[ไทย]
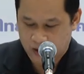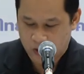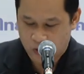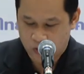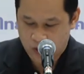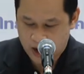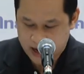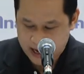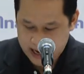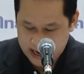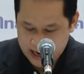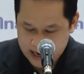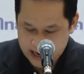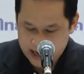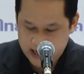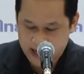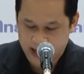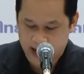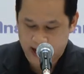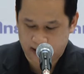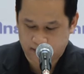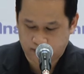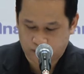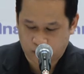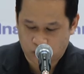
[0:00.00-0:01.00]
วันนี้
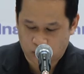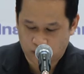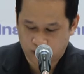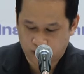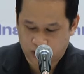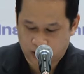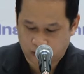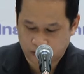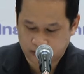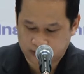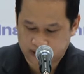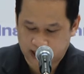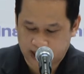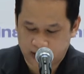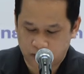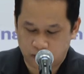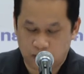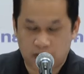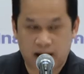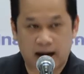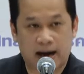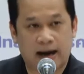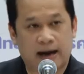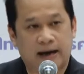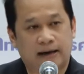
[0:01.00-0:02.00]
เนี่ย ผมเข้าใจ
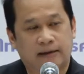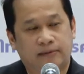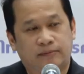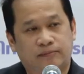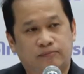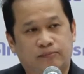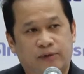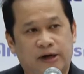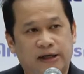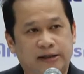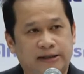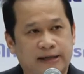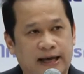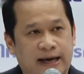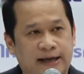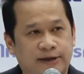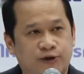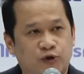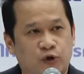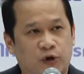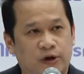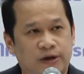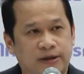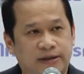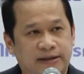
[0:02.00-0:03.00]
ว่าประชา
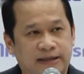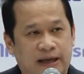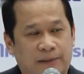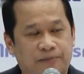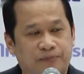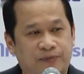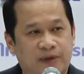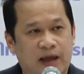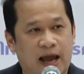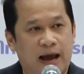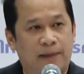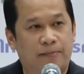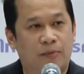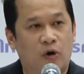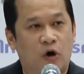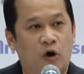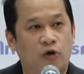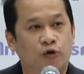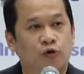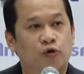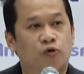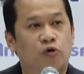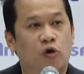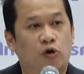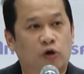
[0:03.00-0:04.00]
ชนจับตามอง
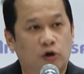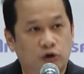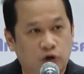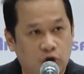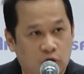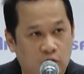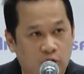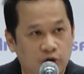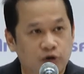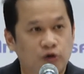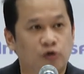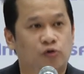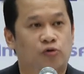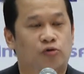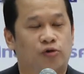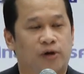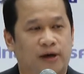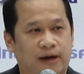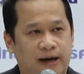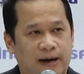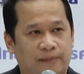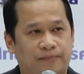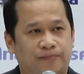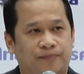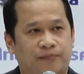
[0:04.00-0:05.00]
ดูกกตออยู่
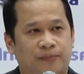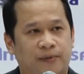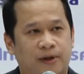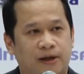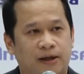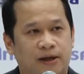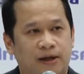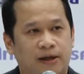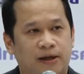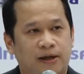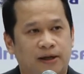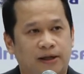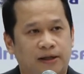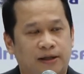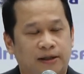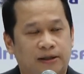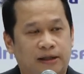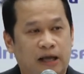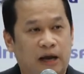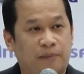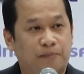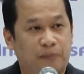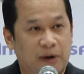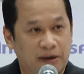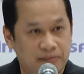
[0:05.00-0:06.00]
นะครับ
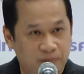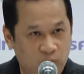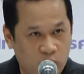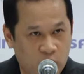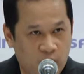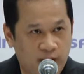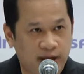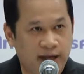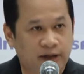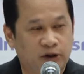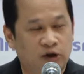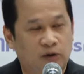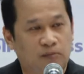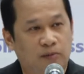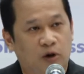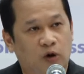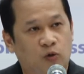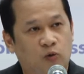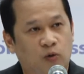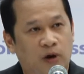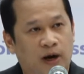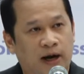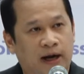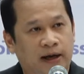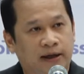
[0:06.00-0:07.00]
ถ้าเป็นมวยนี่ต้องบอก
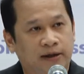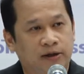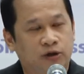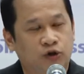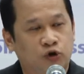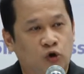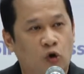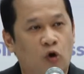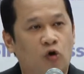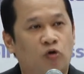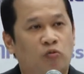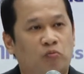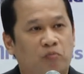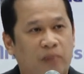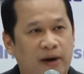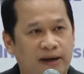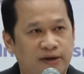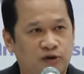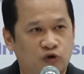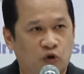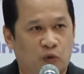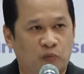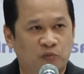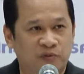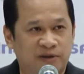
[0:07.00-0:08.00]
ว่า ชกไม่
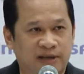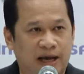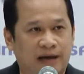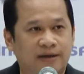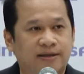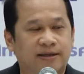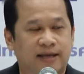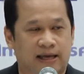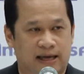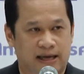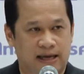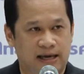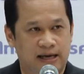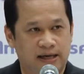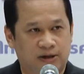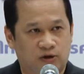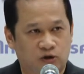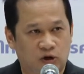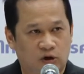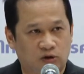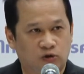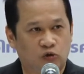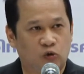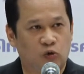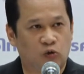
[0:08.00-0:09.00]
สมศักดิ์ศรี
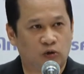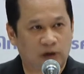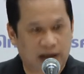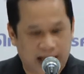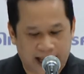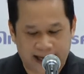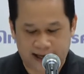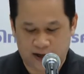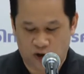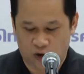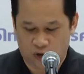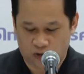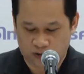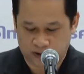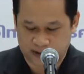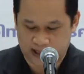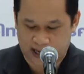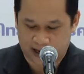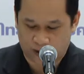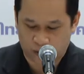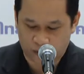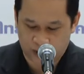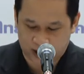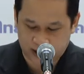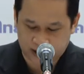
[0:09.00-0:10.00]
ต้องถูกไล่ลงจา
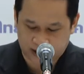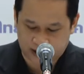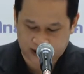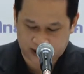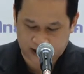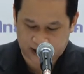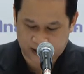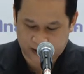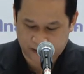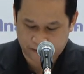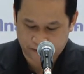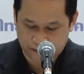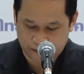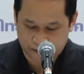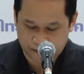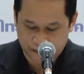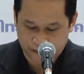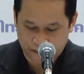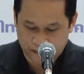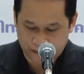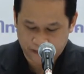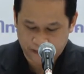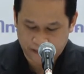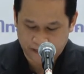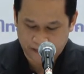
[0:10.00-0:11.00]
กเวที
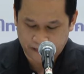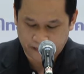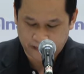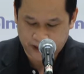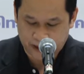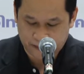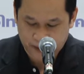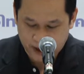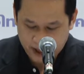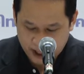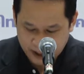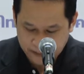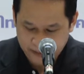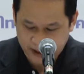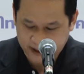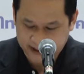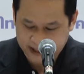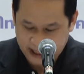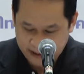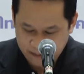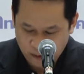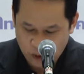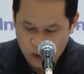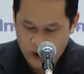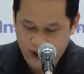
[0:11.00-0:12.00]
แต่บังเอิญไม่
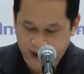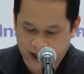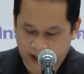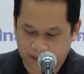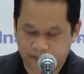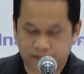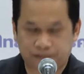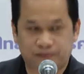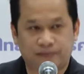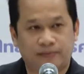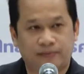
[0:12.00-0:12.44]
ใช่มวยครับ